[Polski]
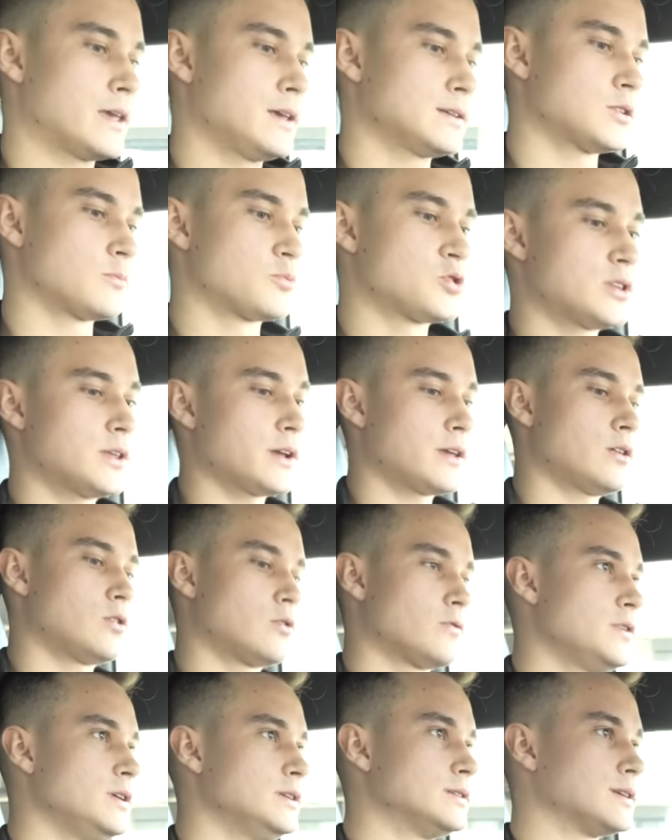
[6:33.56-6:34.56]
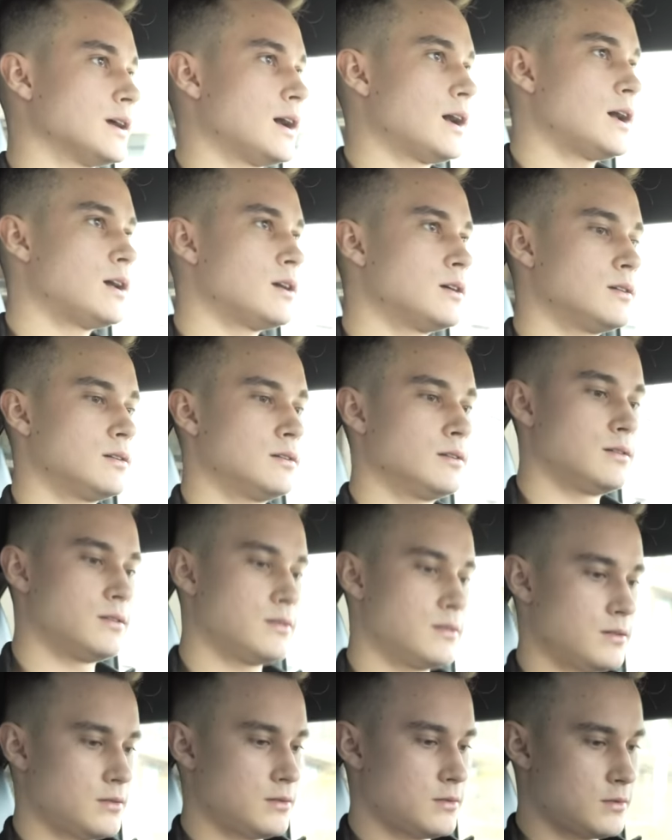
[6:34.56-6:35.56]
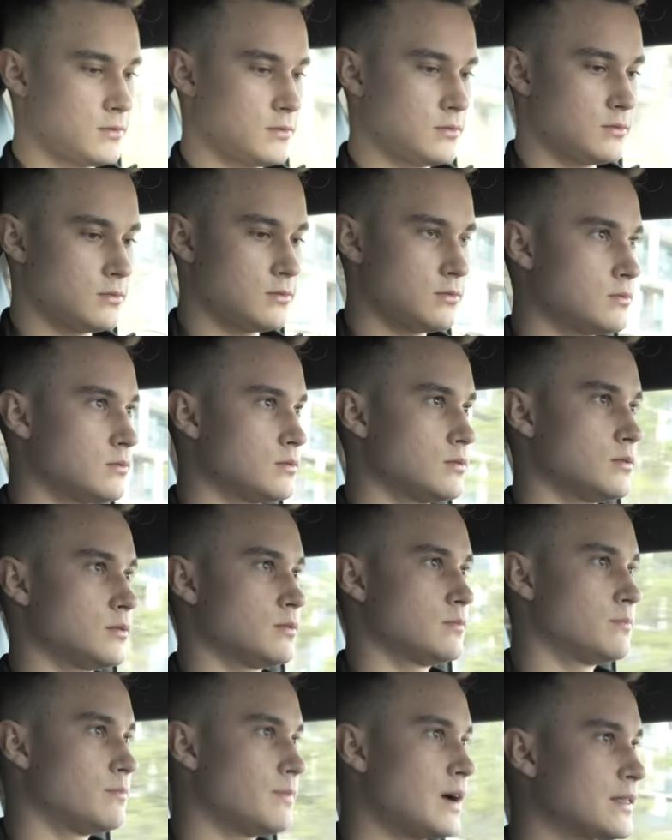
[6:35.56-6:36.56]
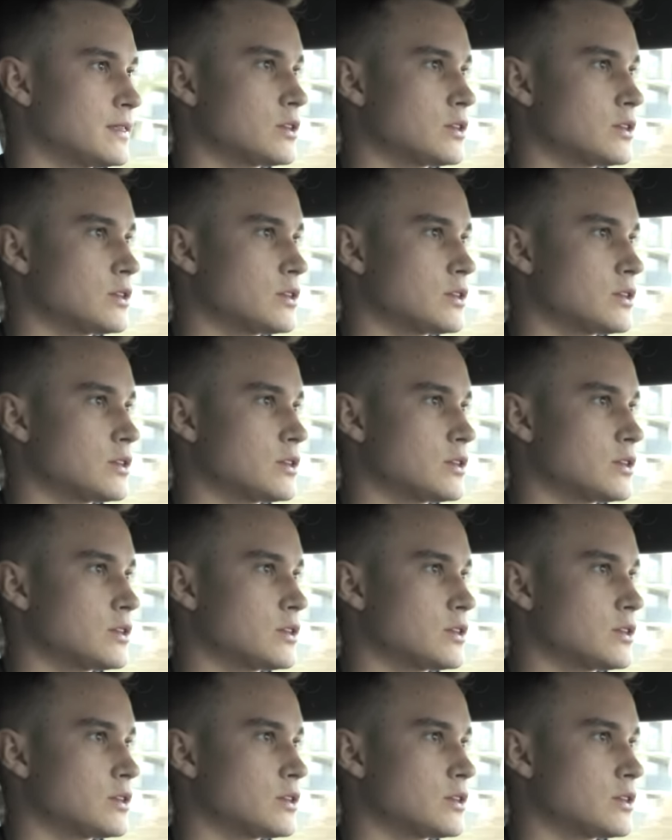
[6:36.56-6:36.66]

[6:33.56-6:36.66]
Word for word: Jest oprzyta kierownica, e, ma